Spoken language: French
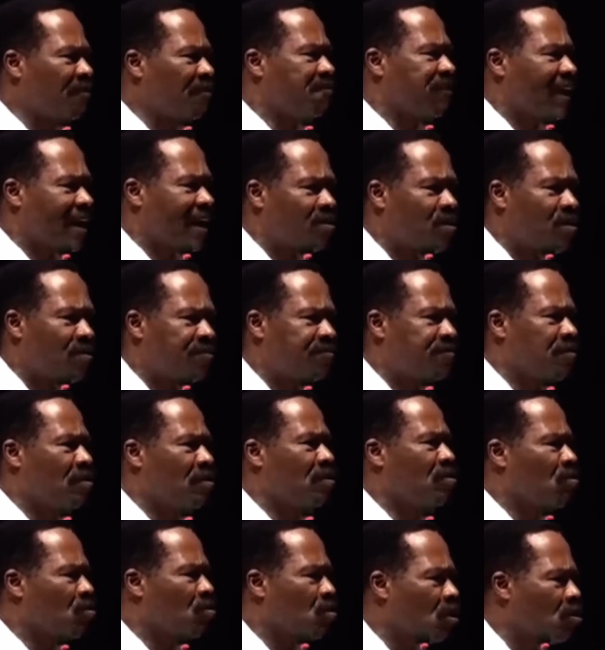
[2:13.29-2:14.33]

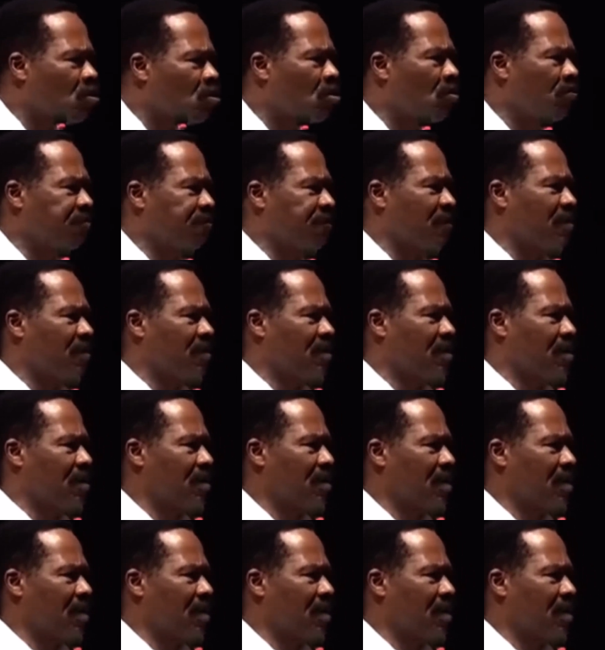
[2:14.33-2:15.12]
francophone ou lusophone